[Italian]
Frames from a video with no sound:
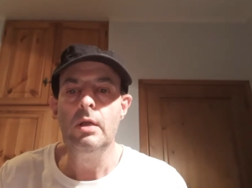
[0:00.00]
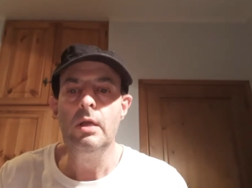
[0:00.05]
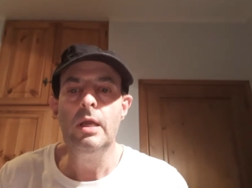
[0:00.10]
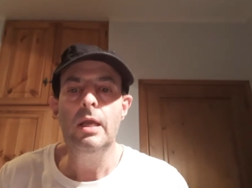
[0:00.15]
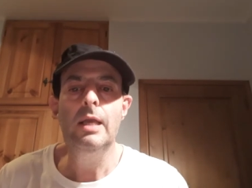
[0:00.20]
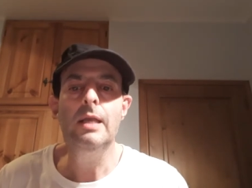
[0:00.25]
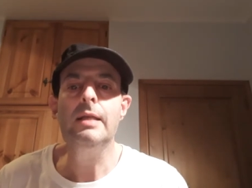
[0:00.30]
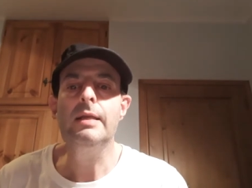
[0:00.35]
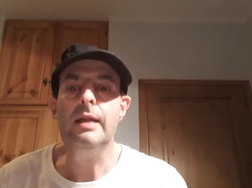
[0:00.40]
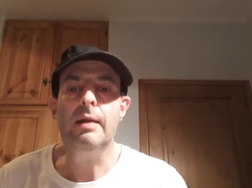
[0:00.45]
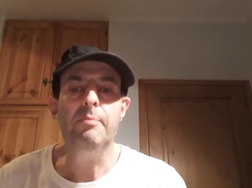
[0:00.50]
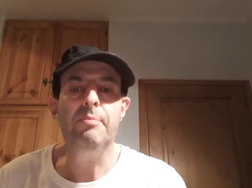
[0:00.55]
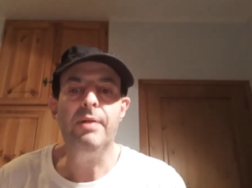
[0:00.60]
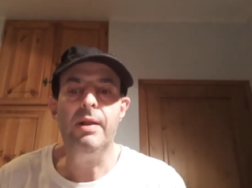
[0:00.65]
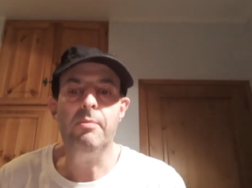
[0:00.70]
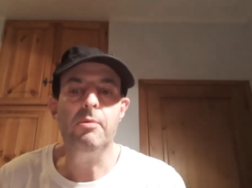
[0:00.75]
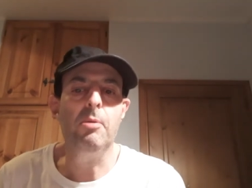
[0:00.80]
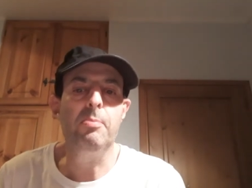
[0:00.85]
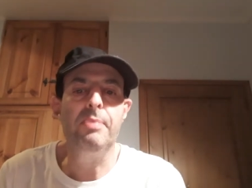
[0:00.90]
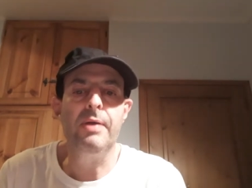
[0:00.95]
Il Gran
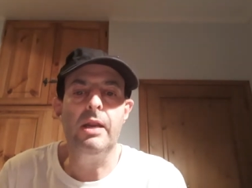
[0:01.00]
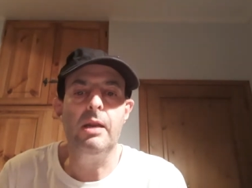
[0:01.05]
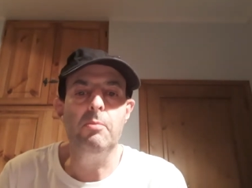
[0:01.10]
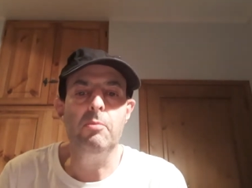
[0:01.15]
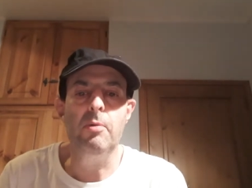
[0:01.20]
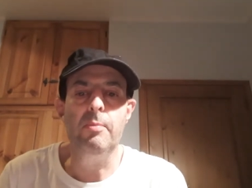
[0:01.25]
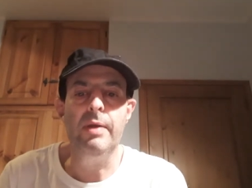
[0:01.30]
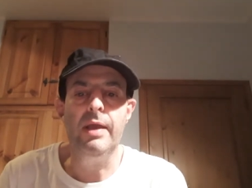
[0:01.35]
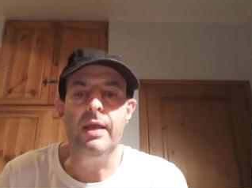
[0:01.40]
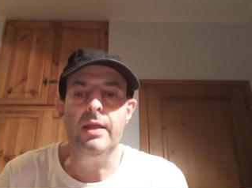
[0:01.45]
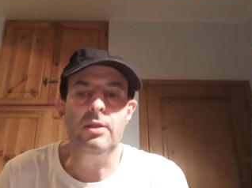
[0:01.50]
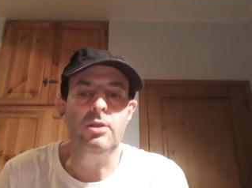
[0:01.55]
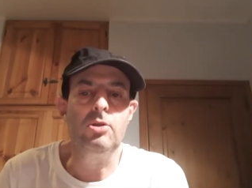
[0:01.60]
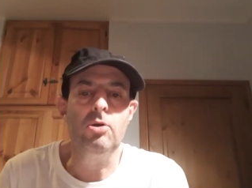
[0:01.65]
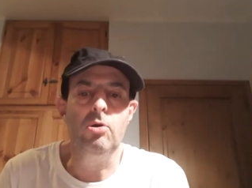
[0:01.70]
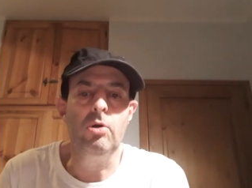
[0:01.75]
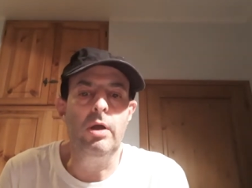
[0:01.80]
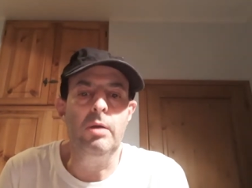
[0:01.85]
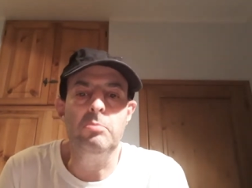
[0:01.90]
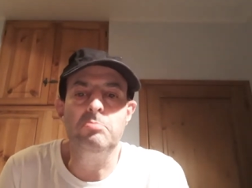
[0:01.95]
Premio per il
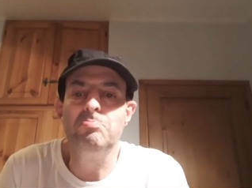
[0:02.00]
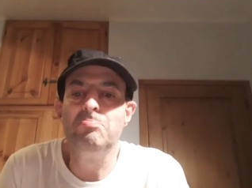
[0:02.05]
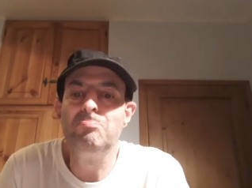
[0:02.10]
momento è,